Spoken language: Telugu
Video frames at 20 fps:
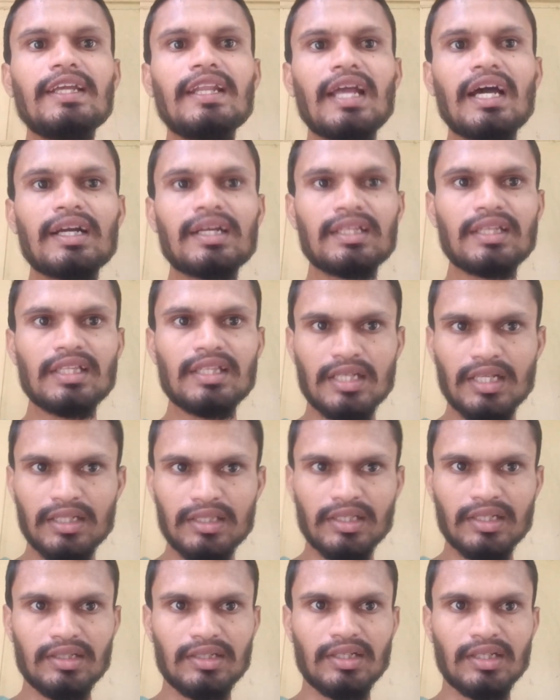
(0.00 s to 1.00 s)
ఇలా కదా
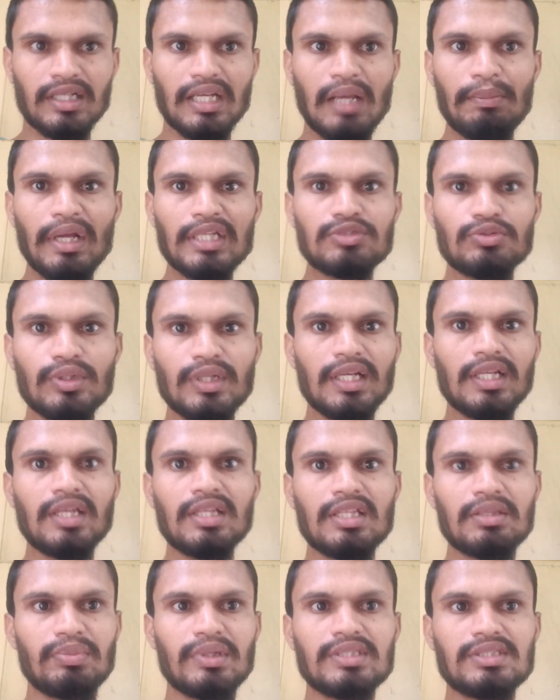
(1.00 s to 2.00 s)
క్లైమాక్స్ ఉండాలి
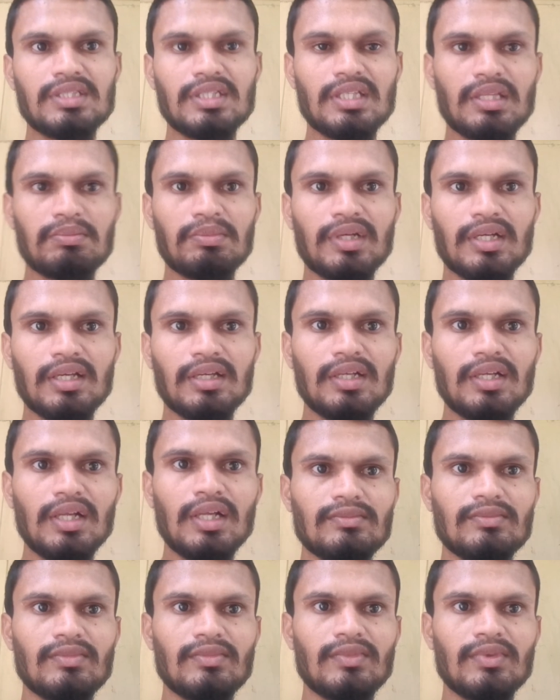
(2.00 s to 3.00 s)
అని అనిపించింది అనమాట
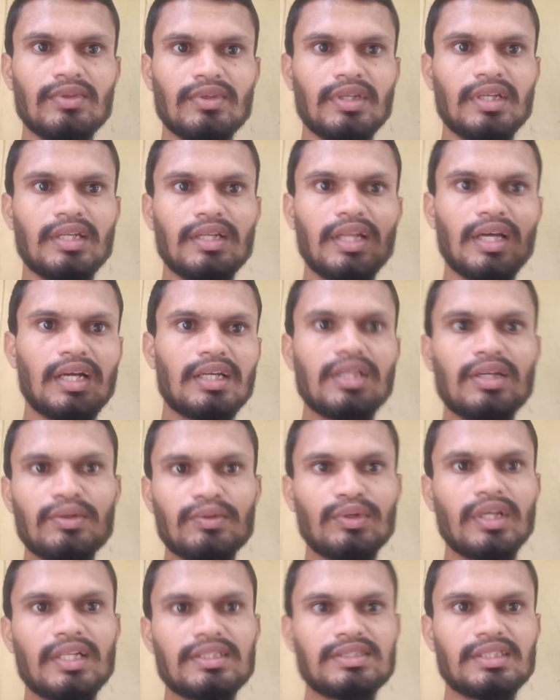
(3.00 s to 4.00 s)
ఇలా కదా
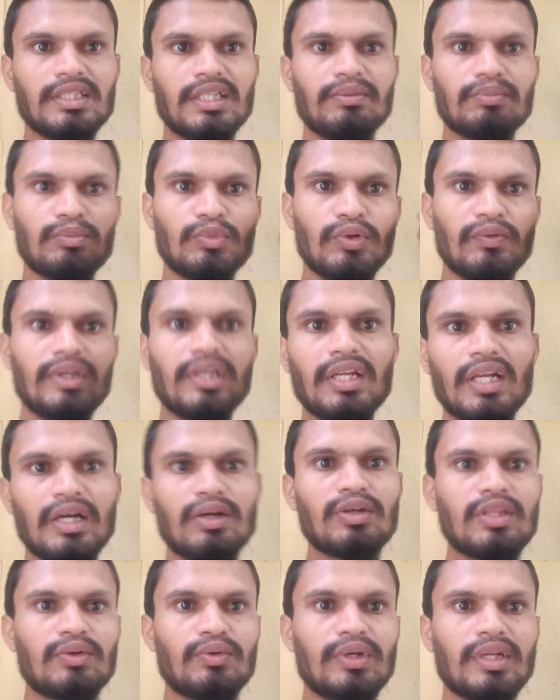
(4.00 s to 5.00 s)
ఉండాల్సింది మూవీ ఇలా
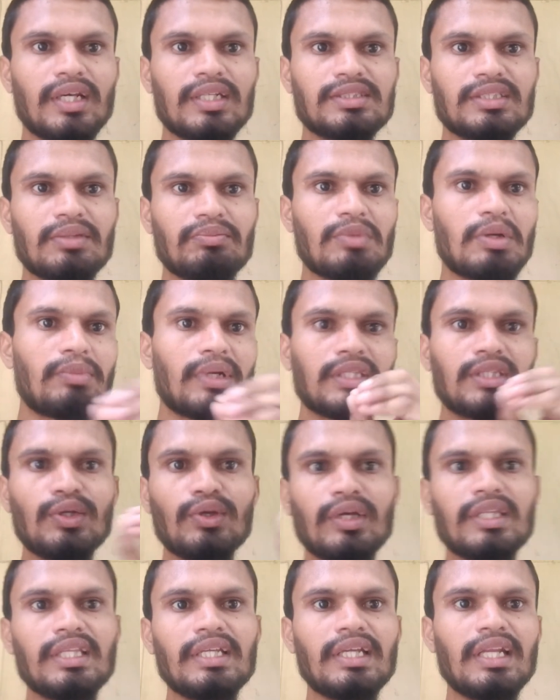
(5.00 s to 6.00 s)
కదా ఉండాల్సింది మా
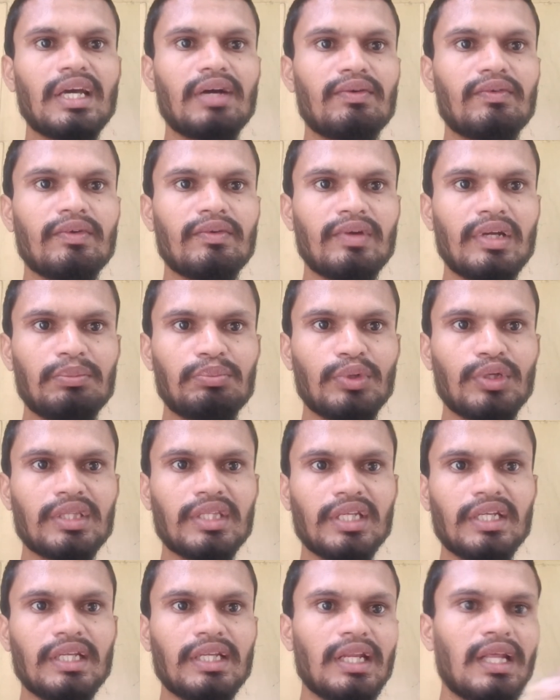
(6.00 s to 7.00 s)
మధ్యలో ఏంది ఇలా
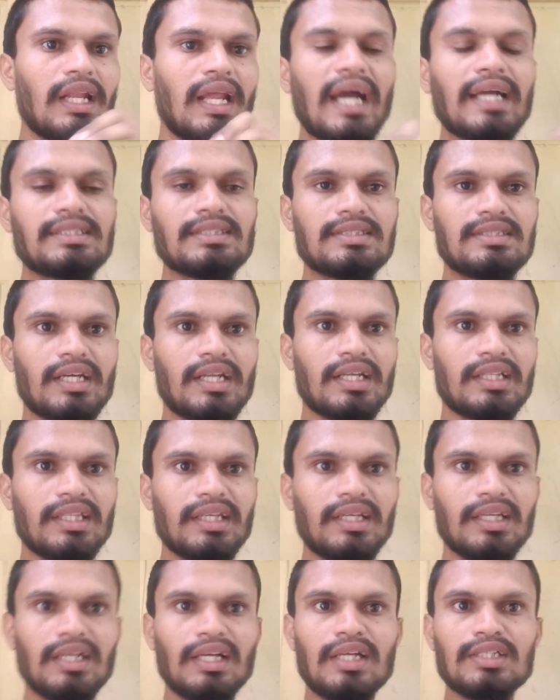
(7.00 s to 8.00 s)
వెళ్ళిపోయింది ఇలా లాగ్
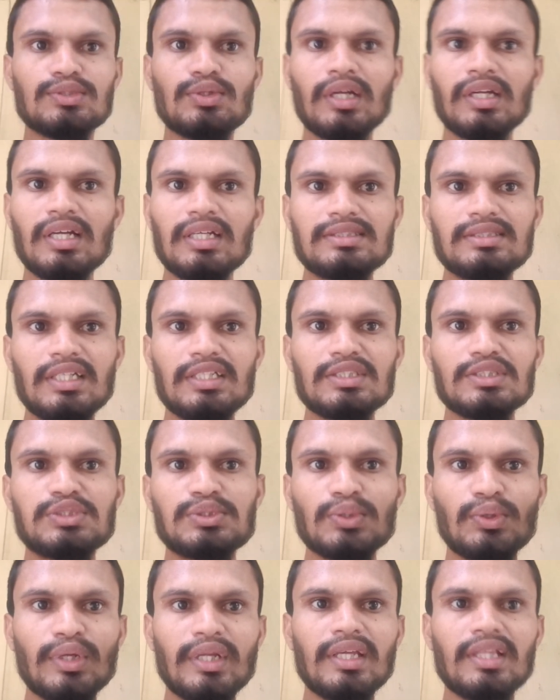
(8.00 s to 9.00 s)
చేశారండి సో అసలు
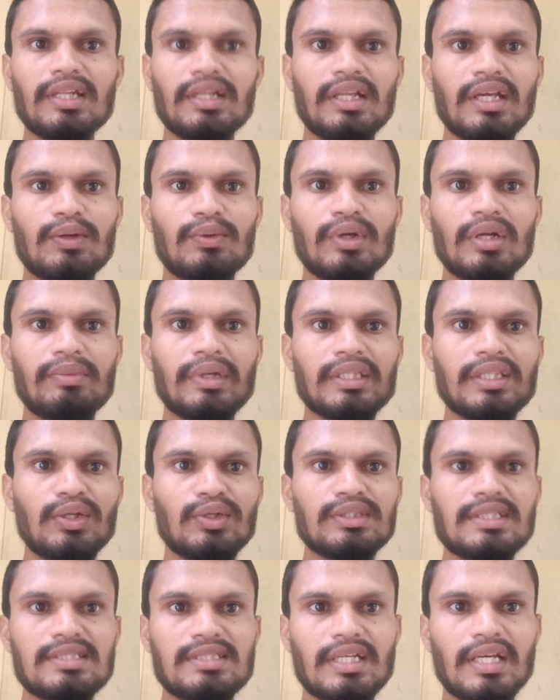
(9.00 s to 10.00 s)
స్టోరీ లేకుండా
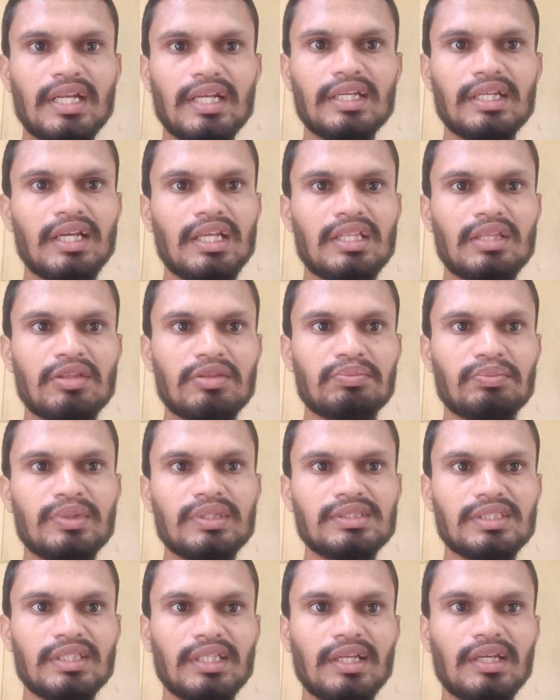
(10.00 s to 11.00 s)
మధ్యలో చేశారేంటి అని
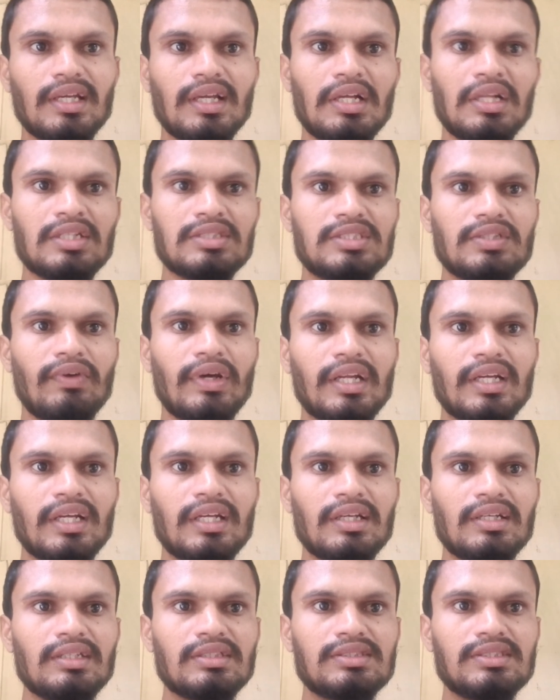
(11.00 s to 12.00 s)
అనిపించింది చివరికి
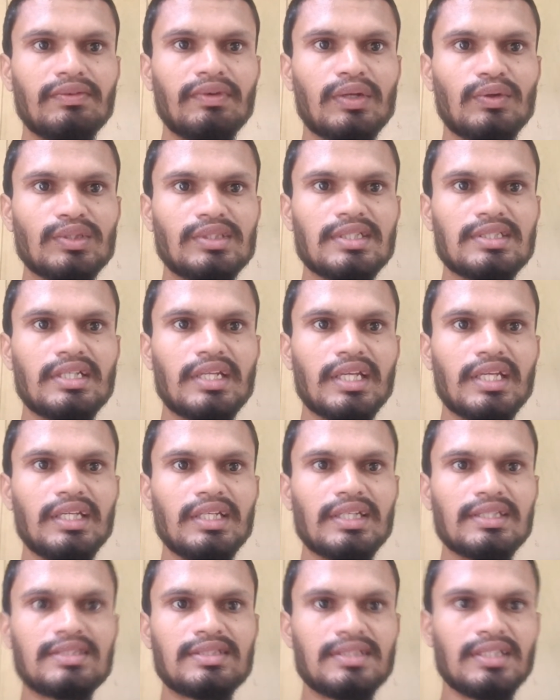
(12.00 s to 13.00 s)
చివరికి వచ్చేసరికి
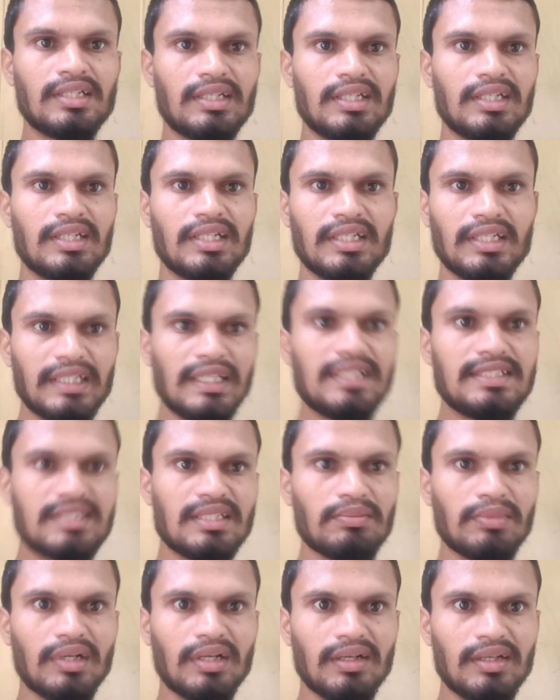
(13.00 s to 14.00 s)
ఎస్ ఇది
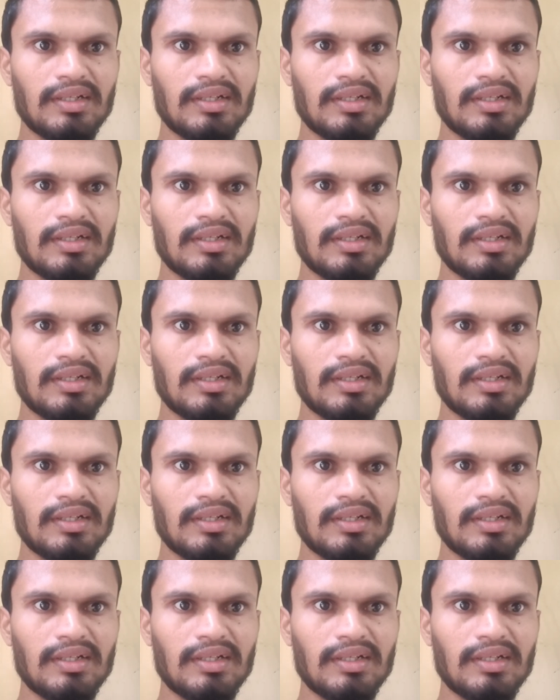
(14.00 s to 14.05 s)
సినిమా